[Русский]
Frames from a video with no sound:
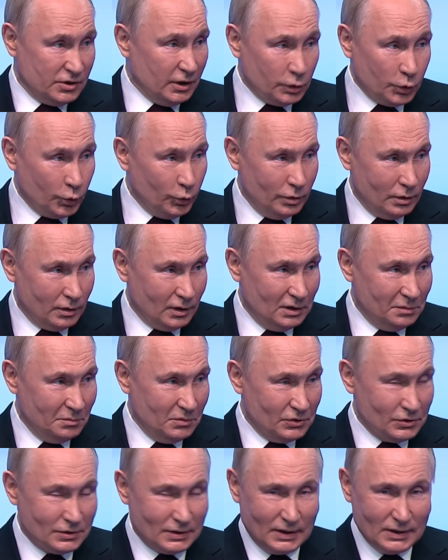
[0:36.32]
сотрудники
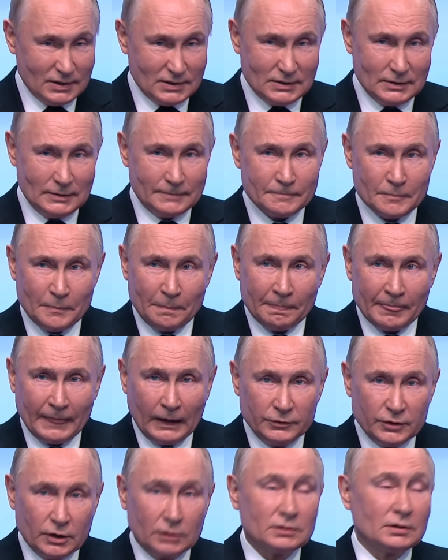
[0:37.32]
администрации,
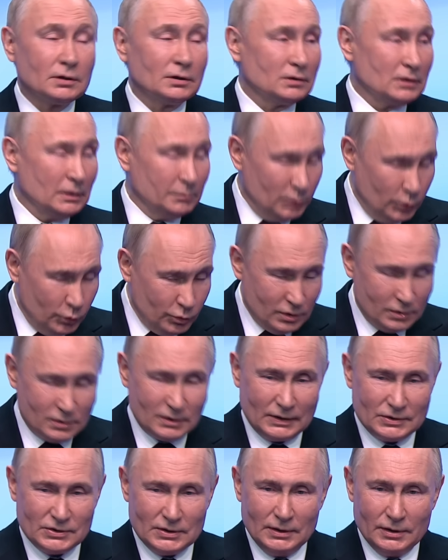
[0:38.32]
некоторые там люди
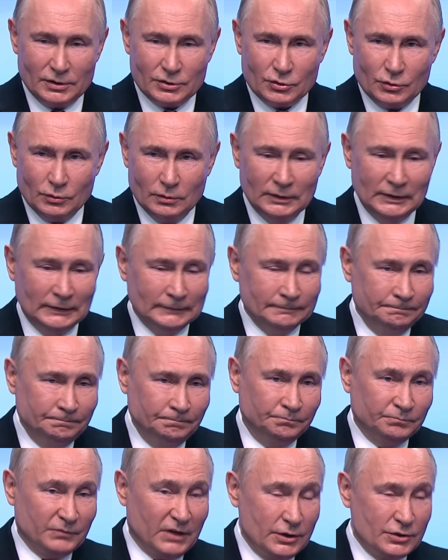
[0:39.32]
сказали, что
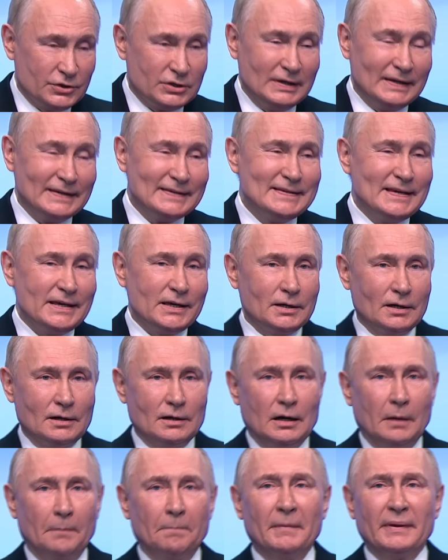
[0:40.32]
есть идея
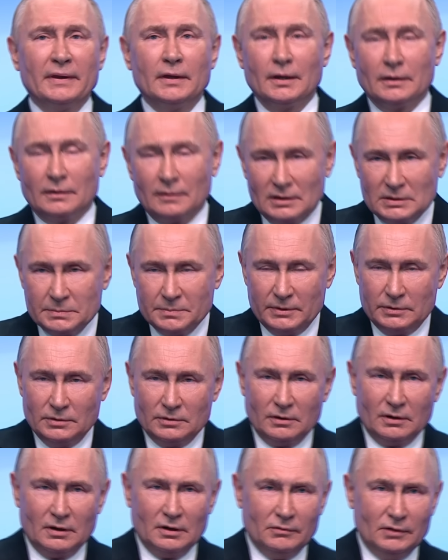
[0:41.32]
обменять
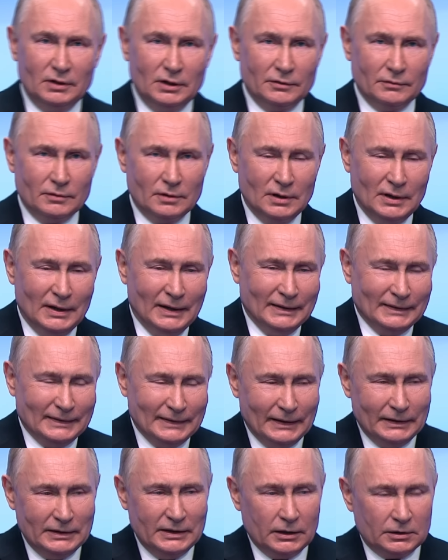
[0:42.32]
господина Навального
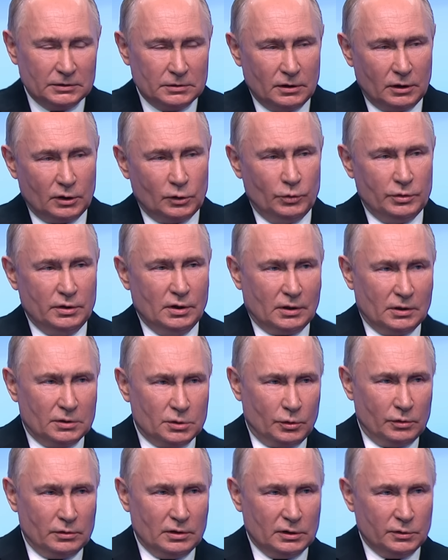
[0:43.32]
на некоторых людей,
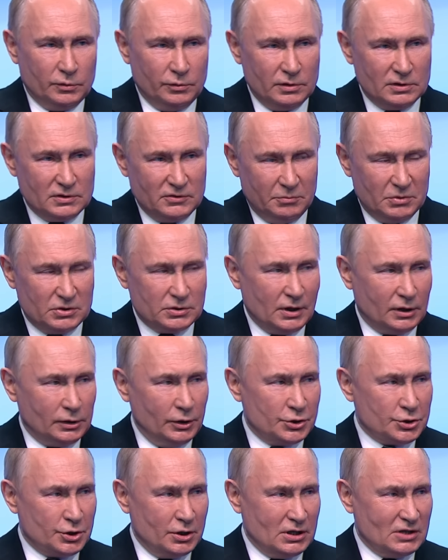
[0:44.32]
которые находятся в местах
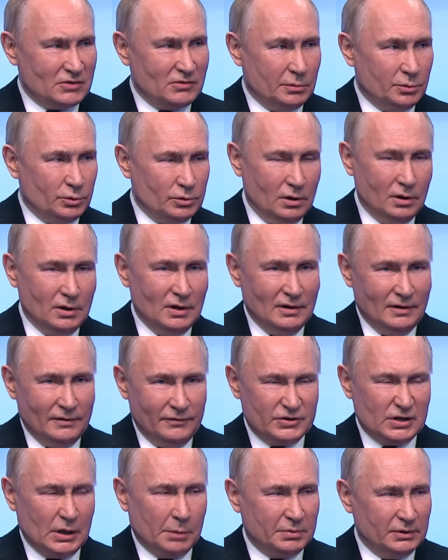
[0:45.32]
лишения свободы
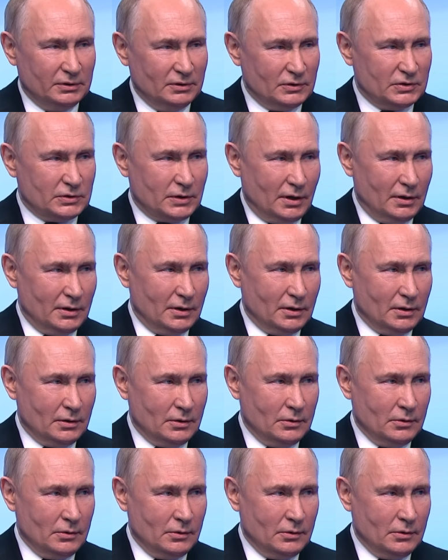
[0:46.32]
в западных странах.